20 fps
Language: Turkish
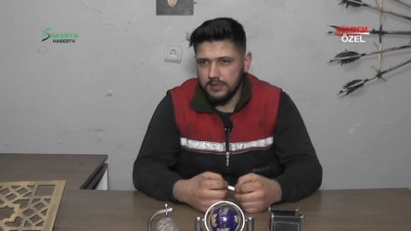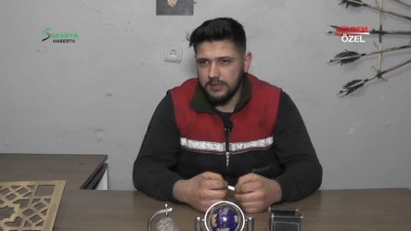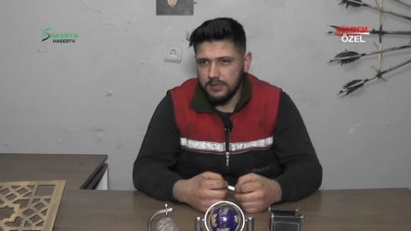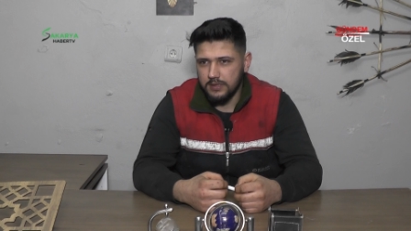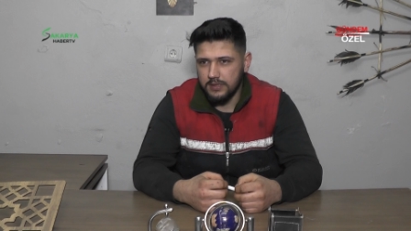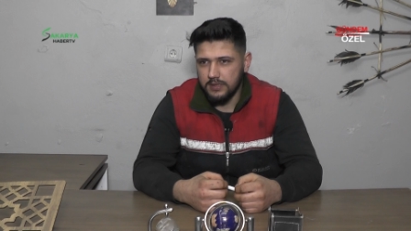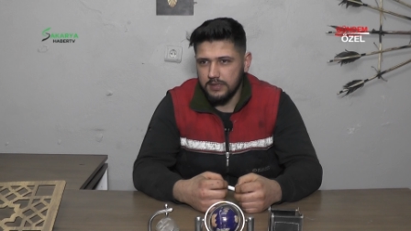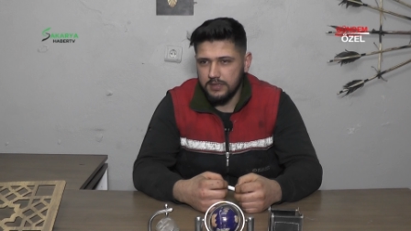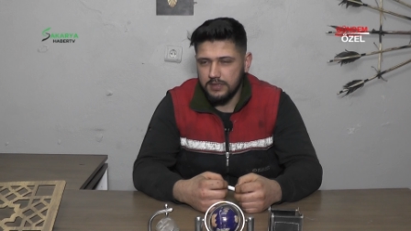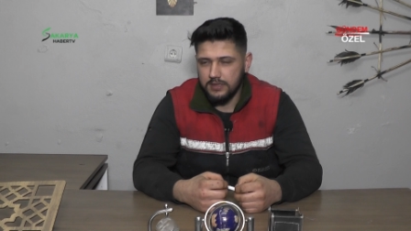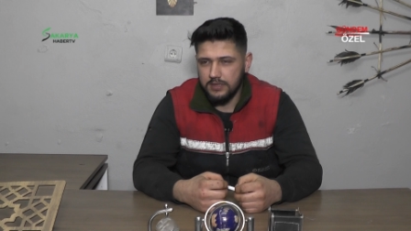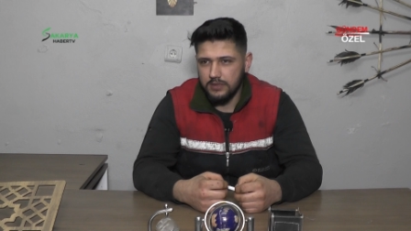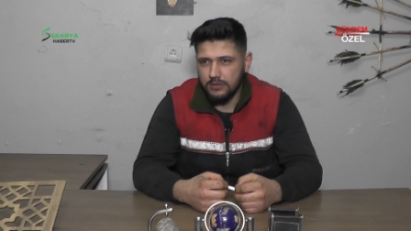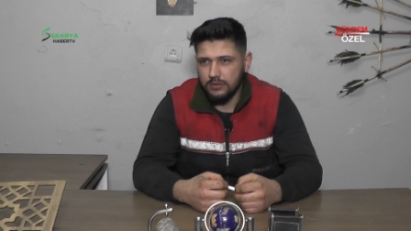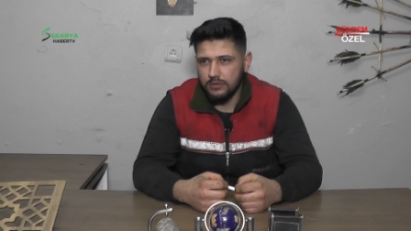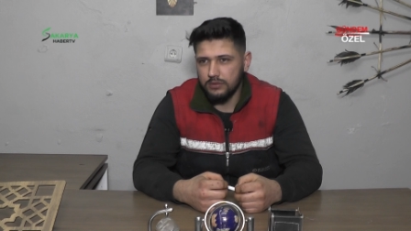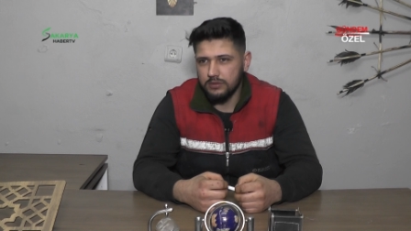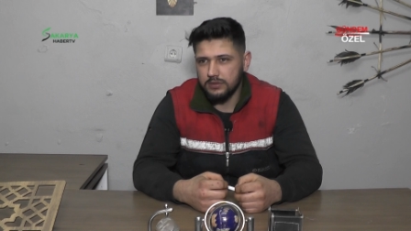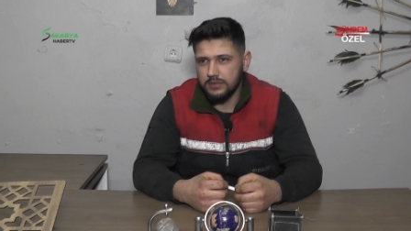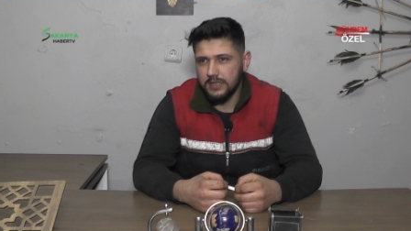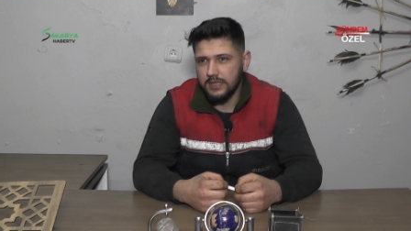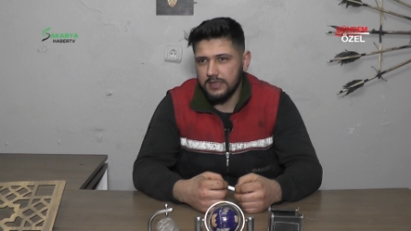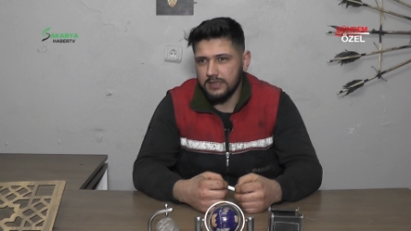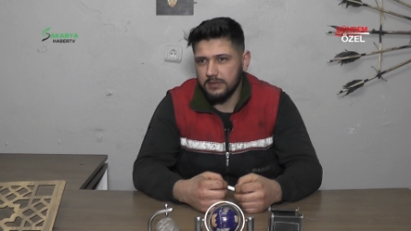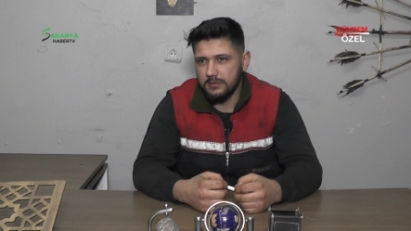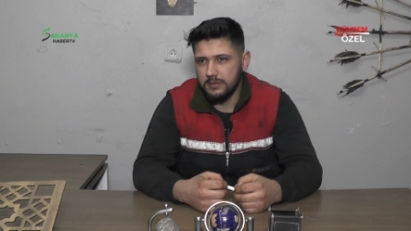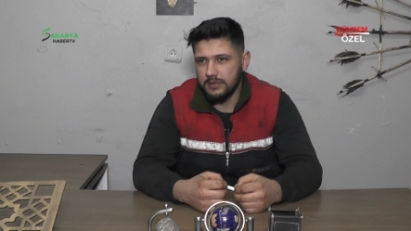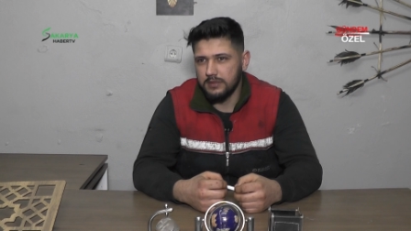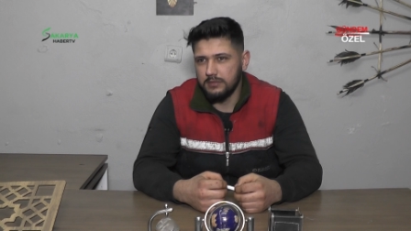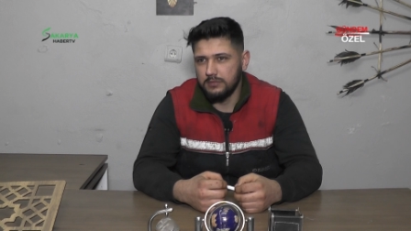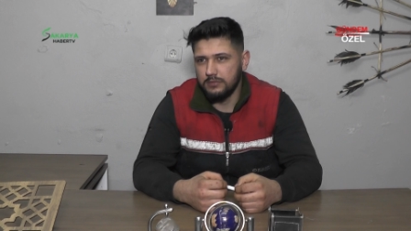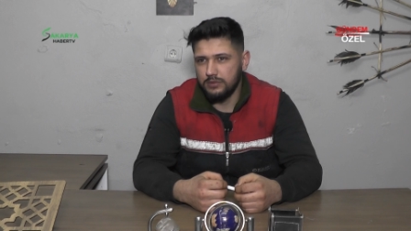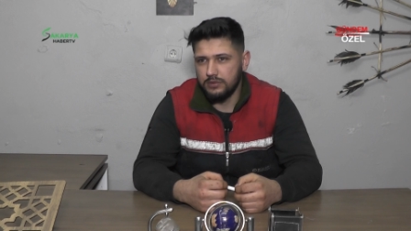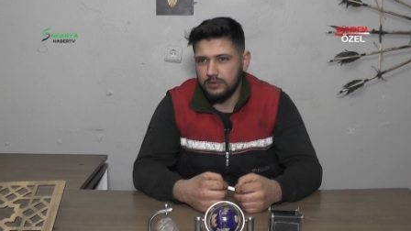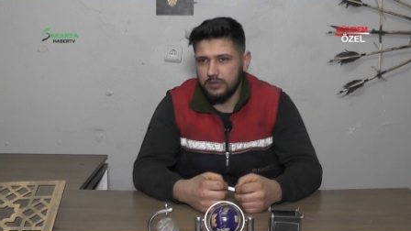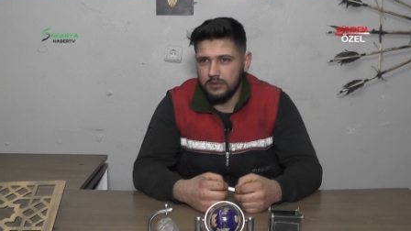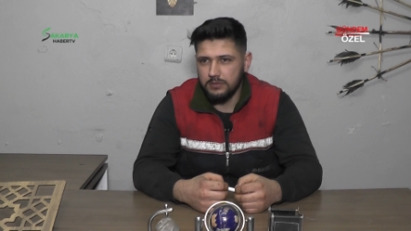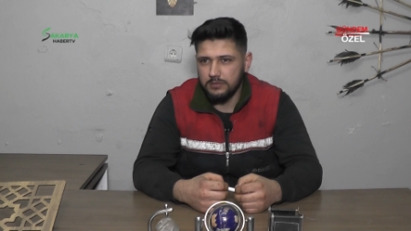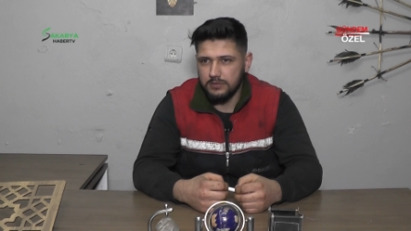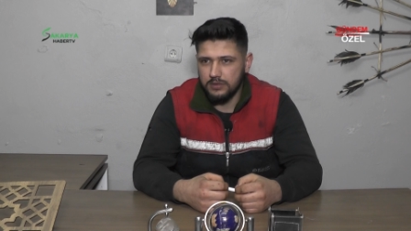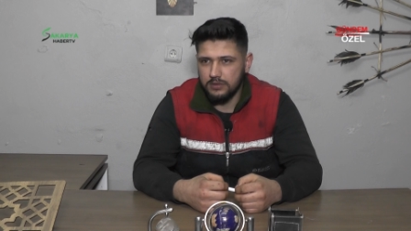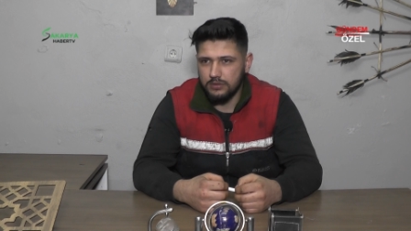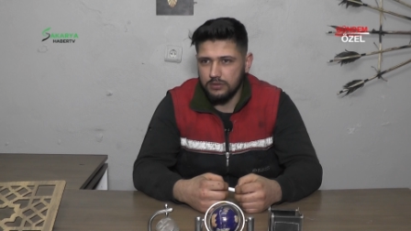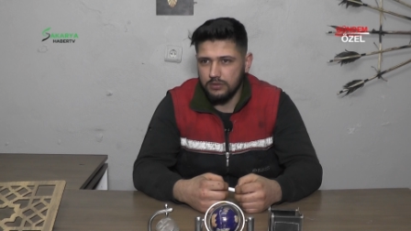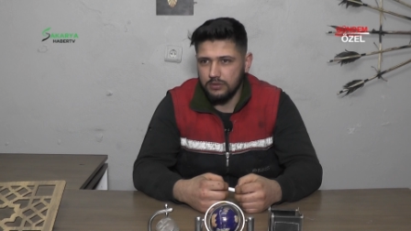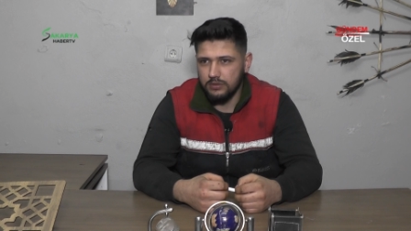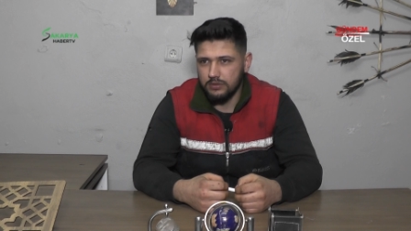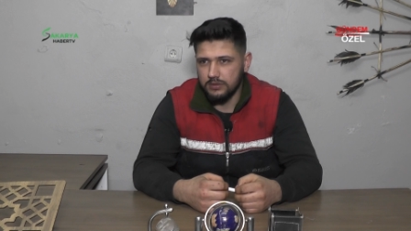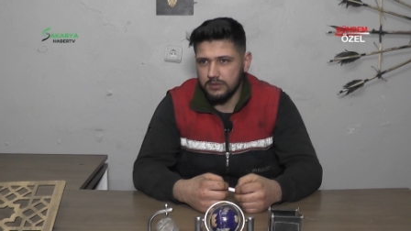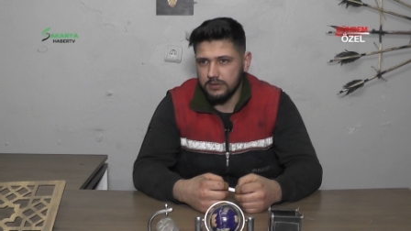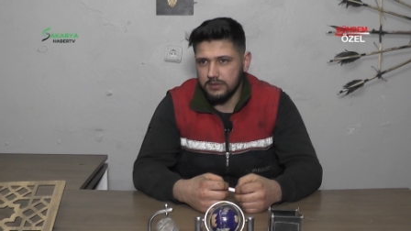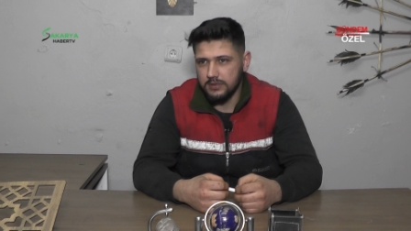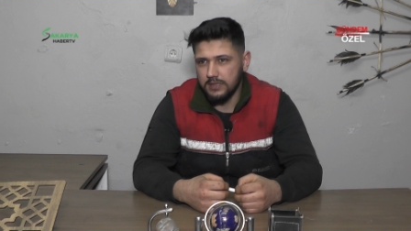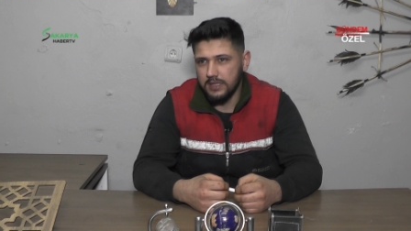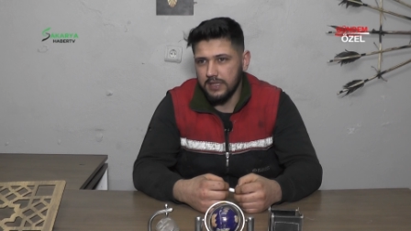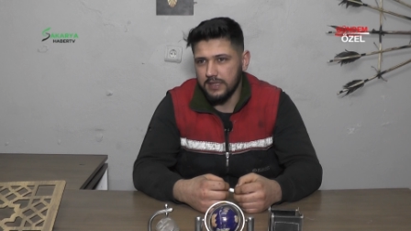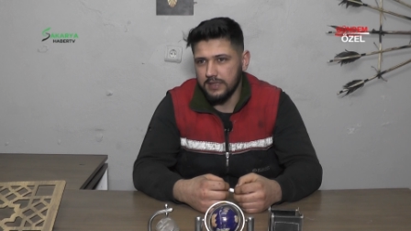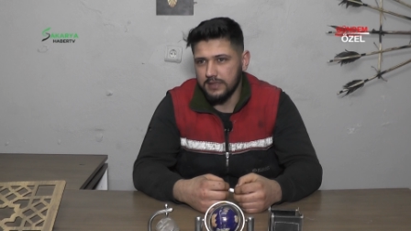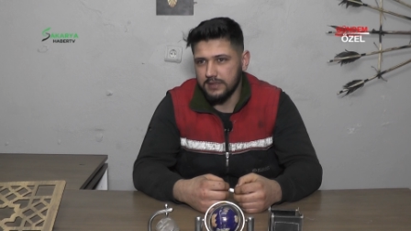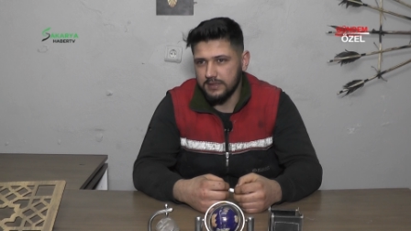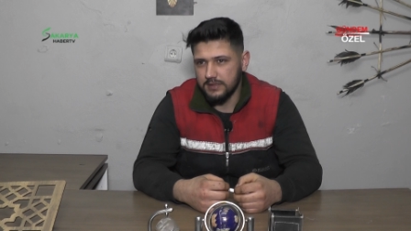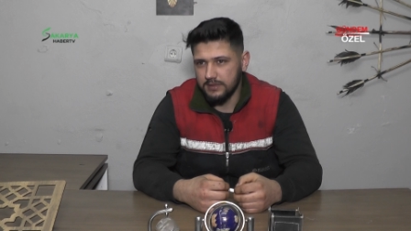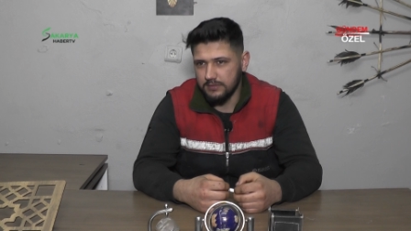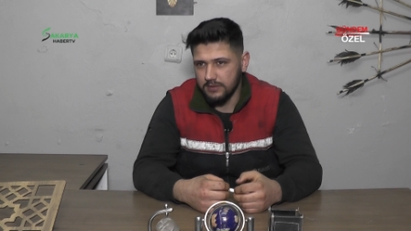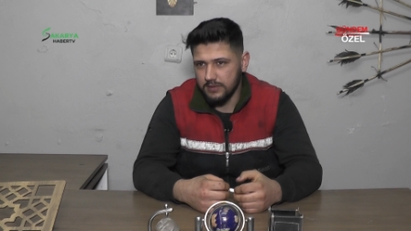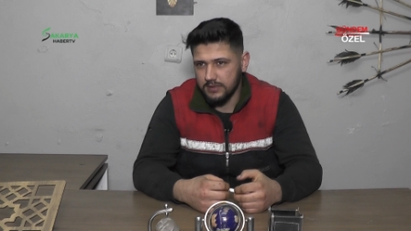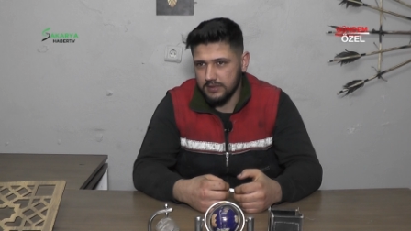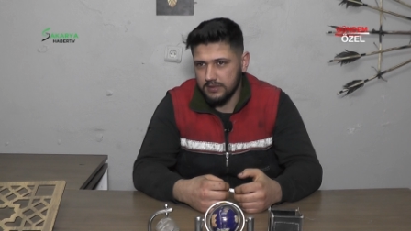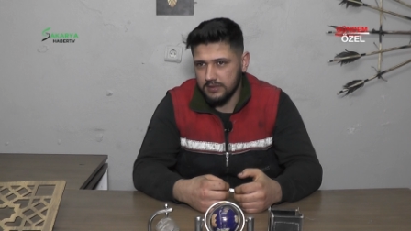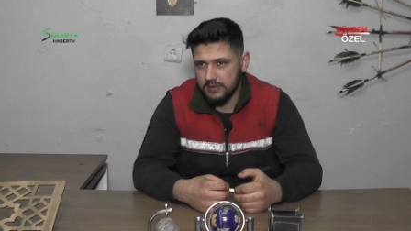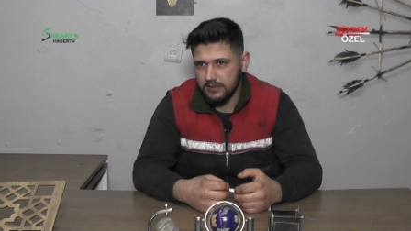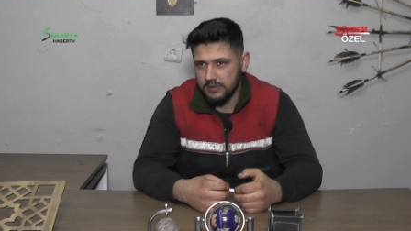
e, işçilik konusunda her zaman müşterimize söylüyoruz. Garantisi var.